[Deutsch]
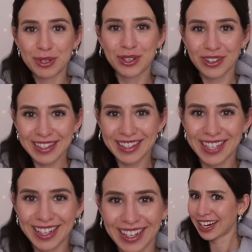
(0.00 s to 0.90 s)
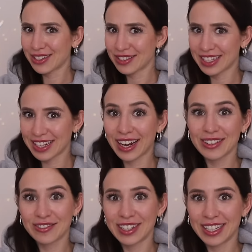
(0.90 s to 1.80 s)
benutzt. Ich kann also nicht
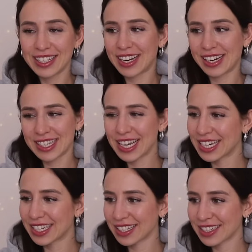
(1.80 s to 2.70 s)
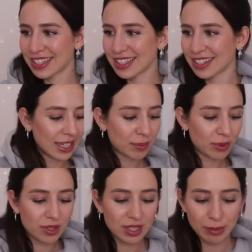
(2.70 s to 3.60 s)
sagen, wie der tatsächlich ist. Ich
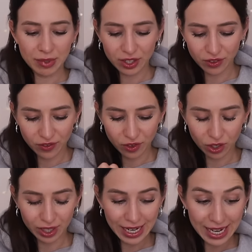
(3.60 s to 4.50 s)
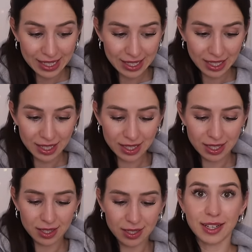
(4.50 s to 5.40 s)
benutze nämlich von
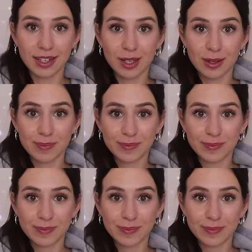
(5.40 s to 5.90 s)
Essence den hier,